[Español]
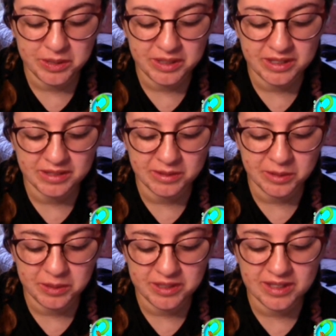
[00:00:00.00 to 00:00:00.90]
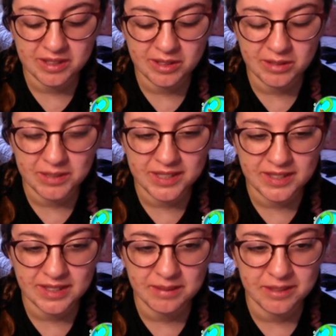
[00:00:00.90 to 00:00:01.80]
Puede, uno puede hacer
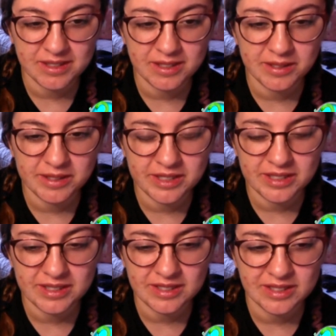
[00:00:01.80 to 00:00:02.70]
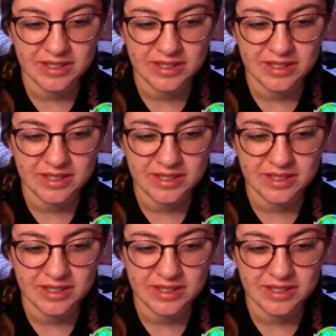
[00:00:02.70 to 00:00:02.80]
cómics, animaciones,